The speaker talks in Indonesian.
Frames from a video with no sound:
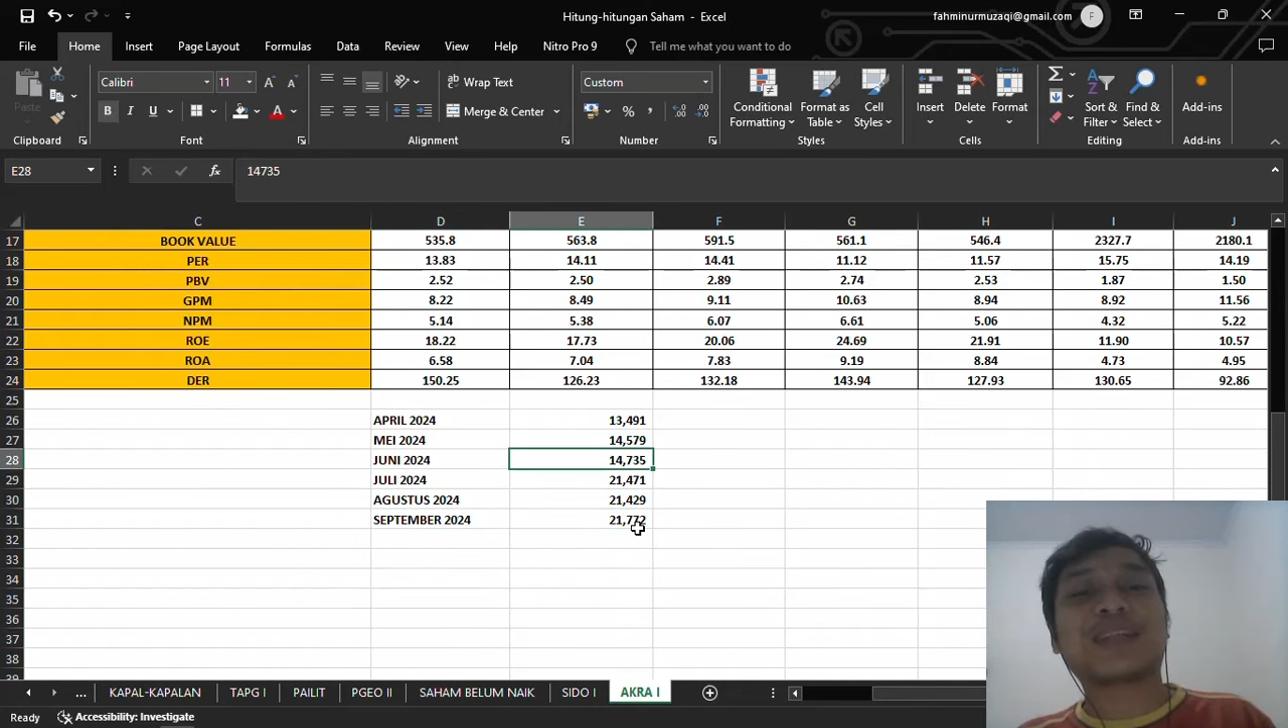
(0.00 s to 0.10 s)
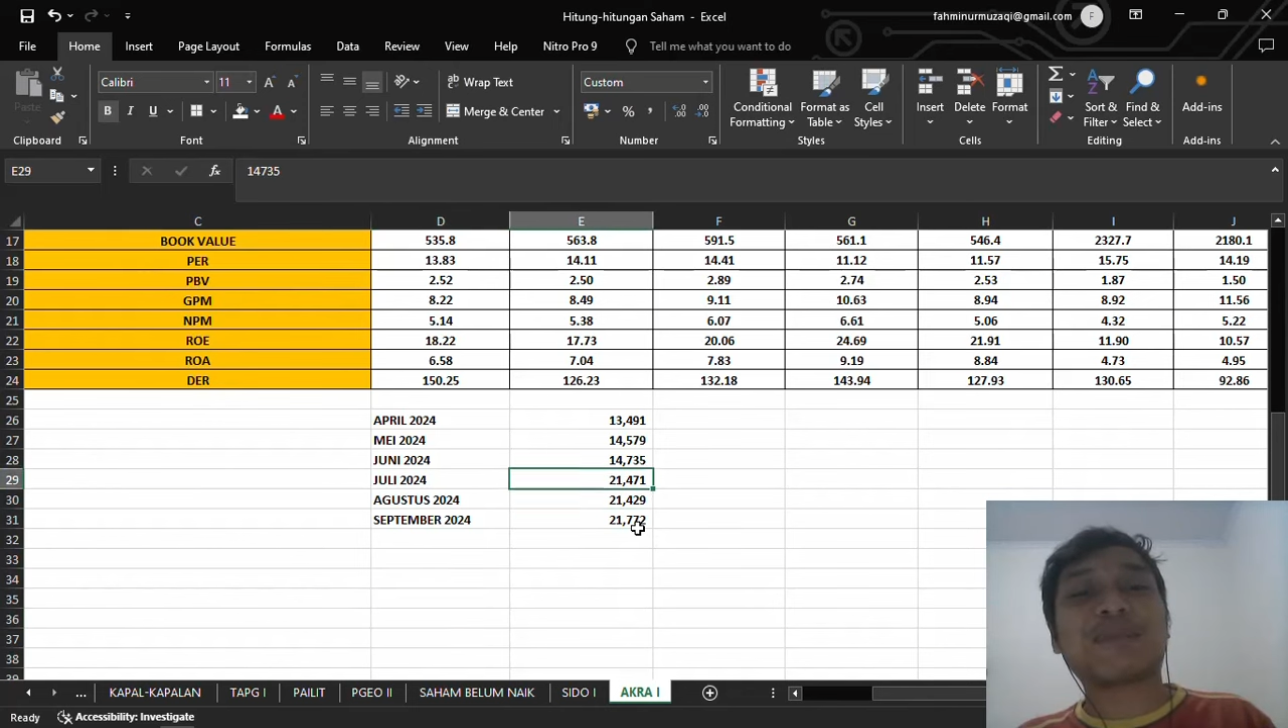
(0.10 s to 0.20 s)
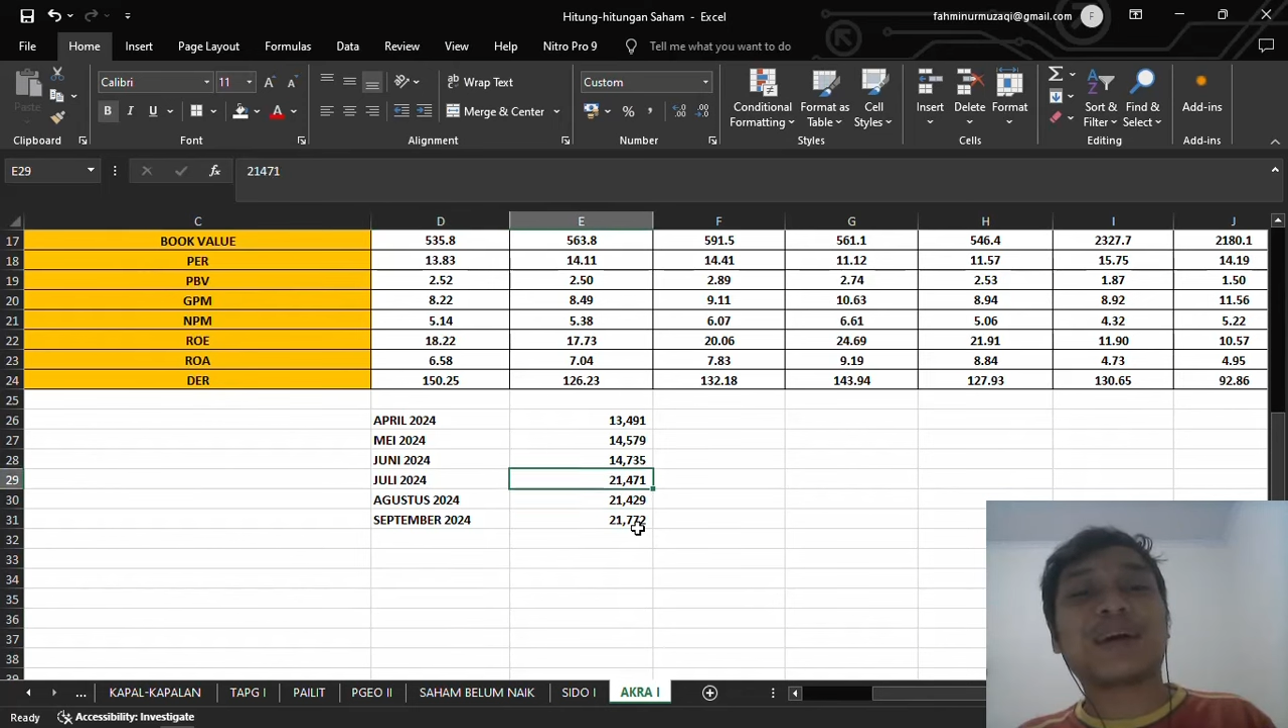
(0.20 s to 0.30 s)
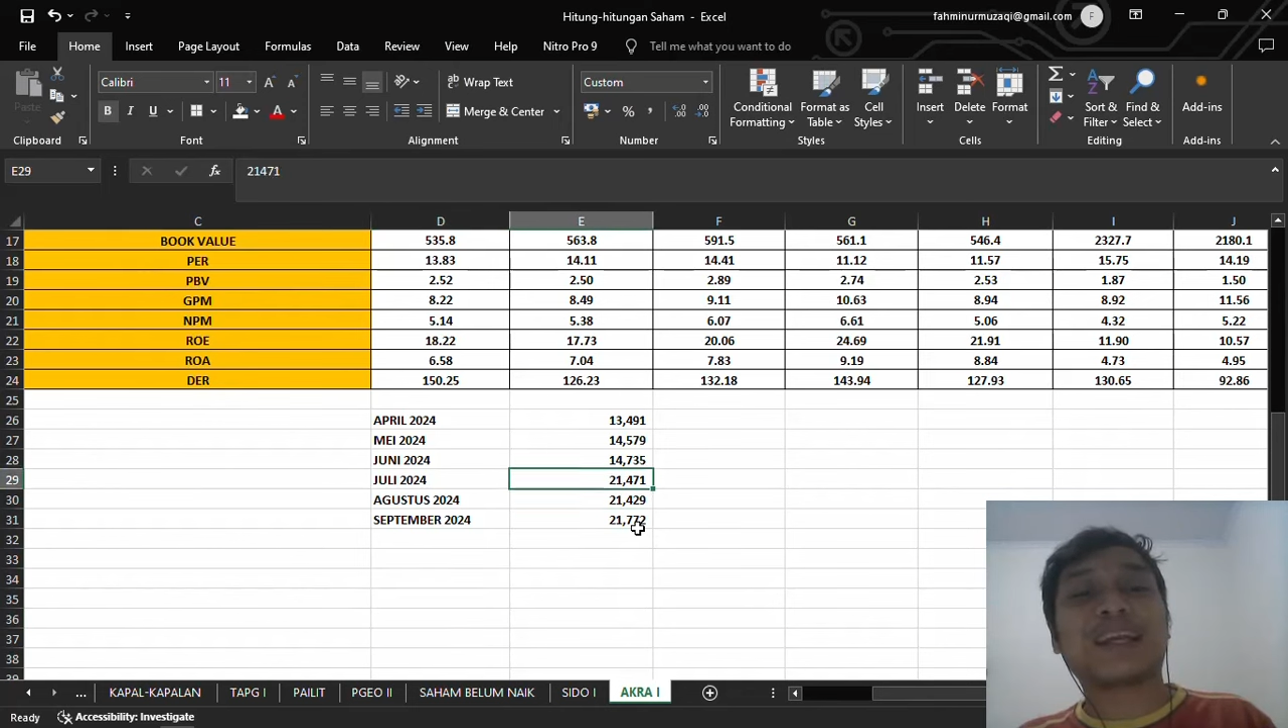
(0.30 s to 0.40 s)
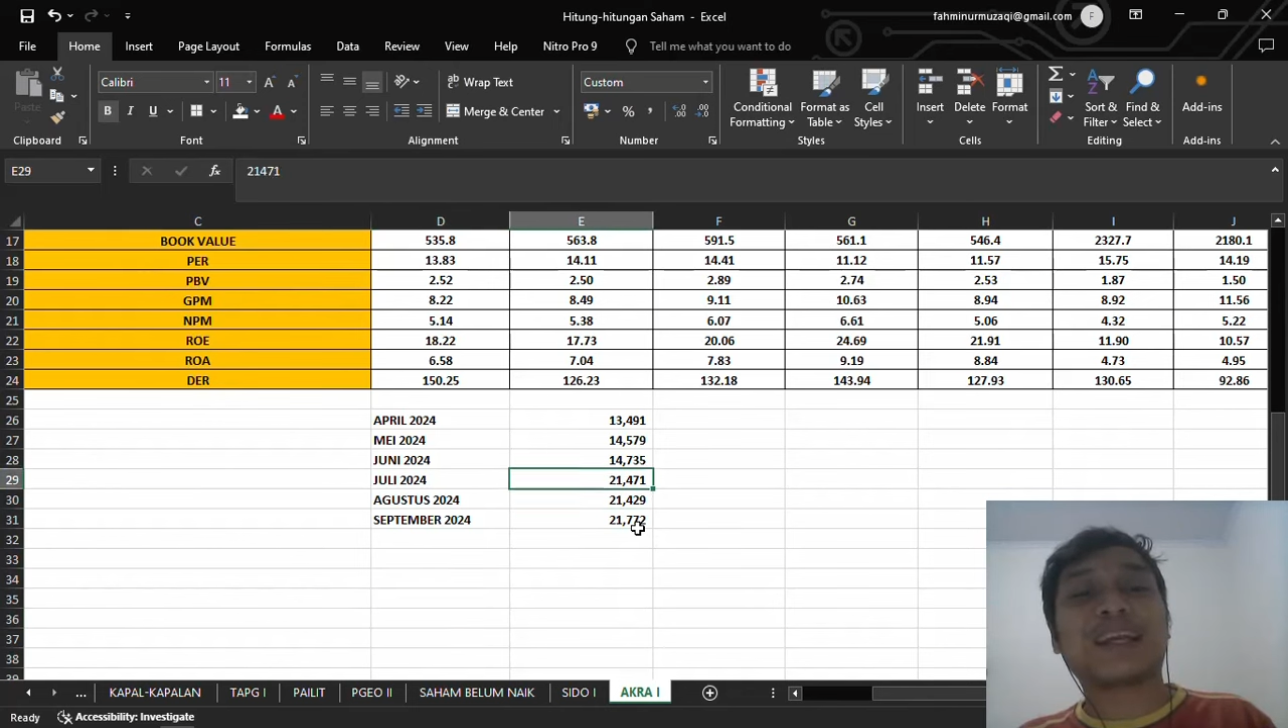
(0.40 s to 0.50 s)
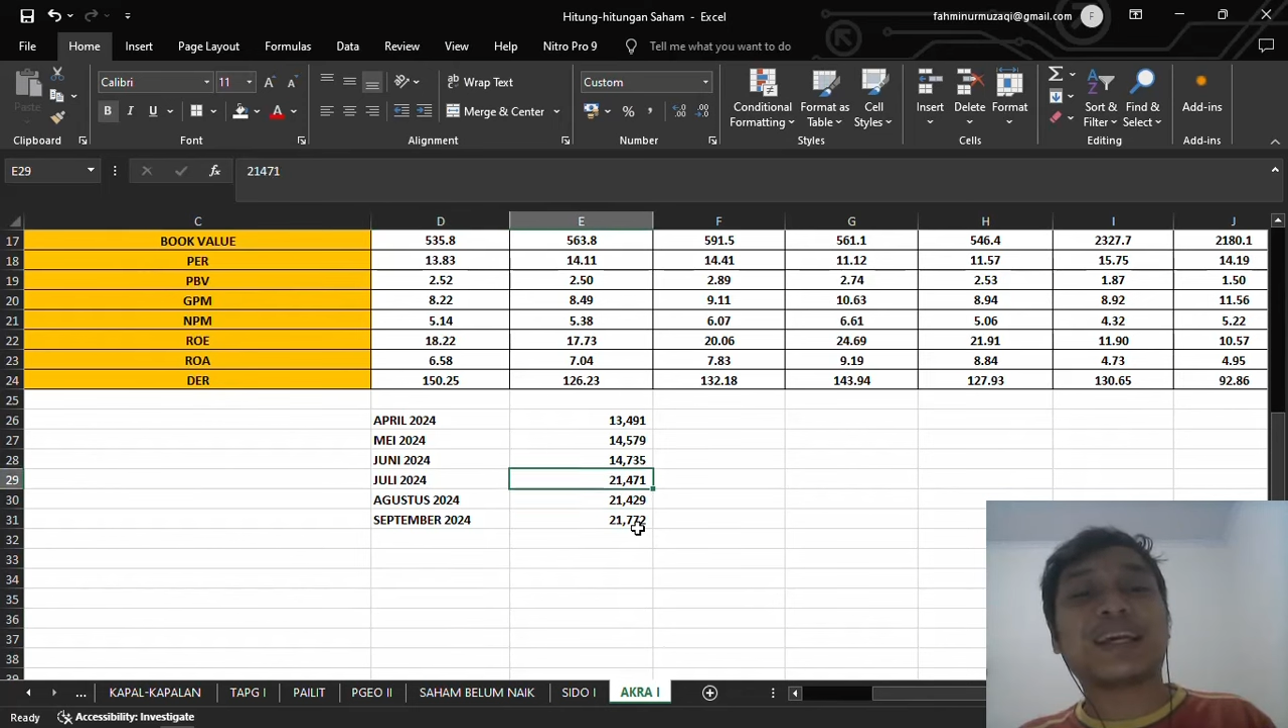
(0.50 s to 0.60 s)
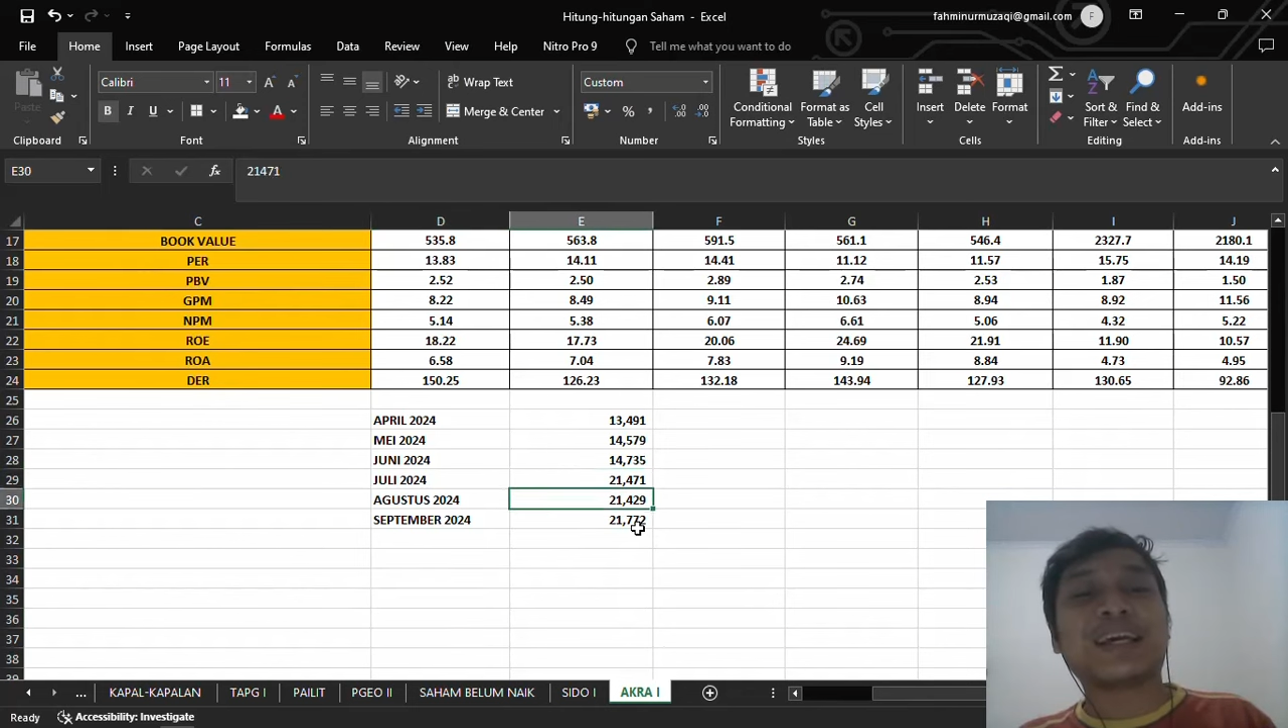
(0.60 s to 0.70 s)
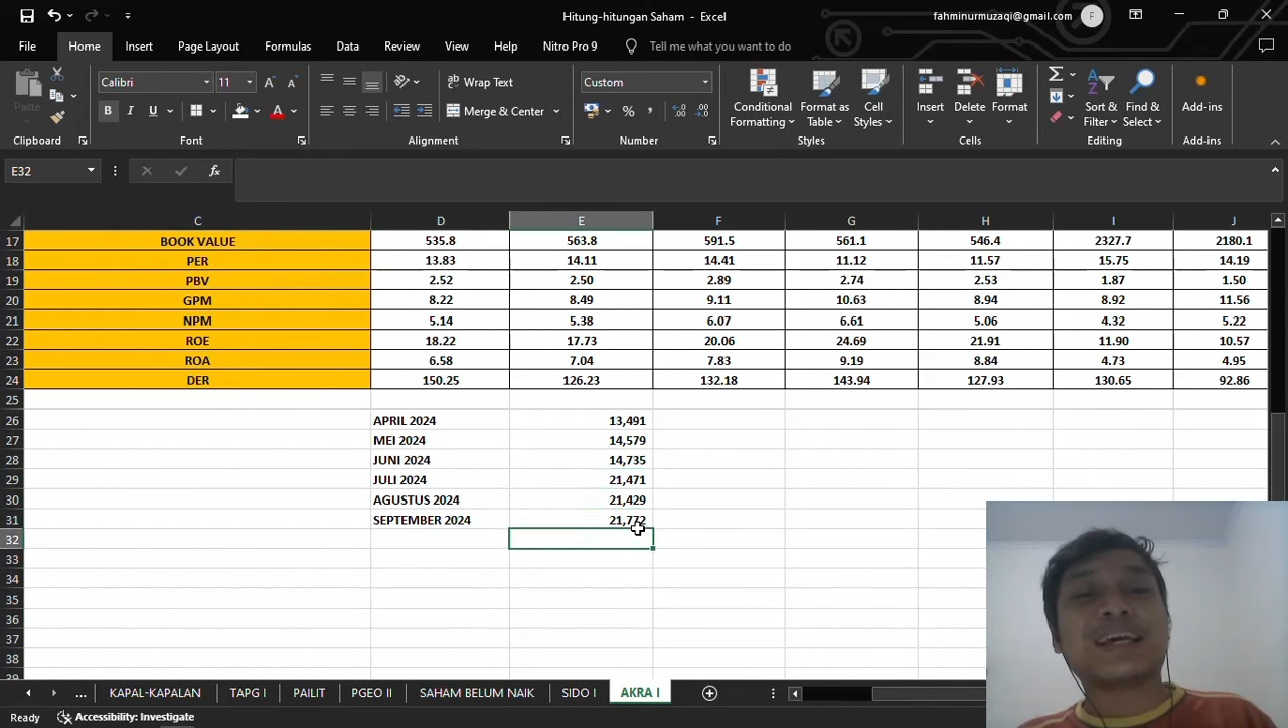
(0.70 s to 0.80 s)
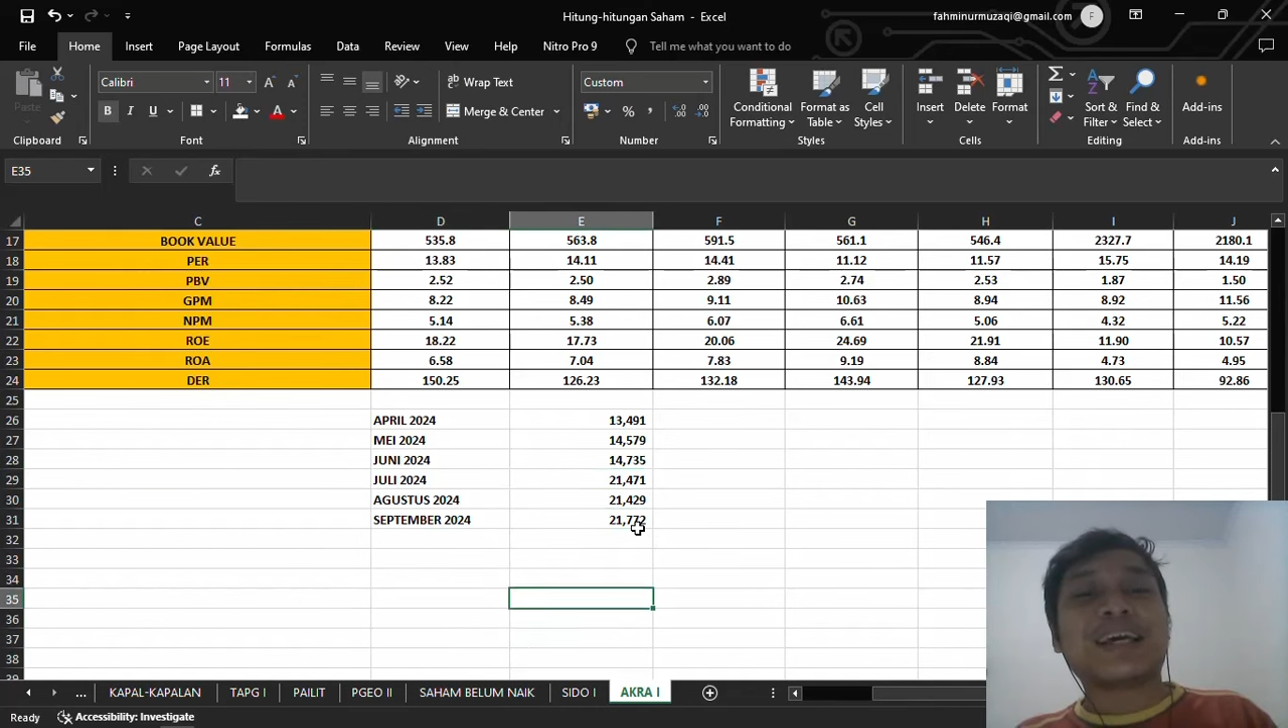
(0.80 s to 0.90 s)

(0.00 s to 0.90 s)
bertambah nih.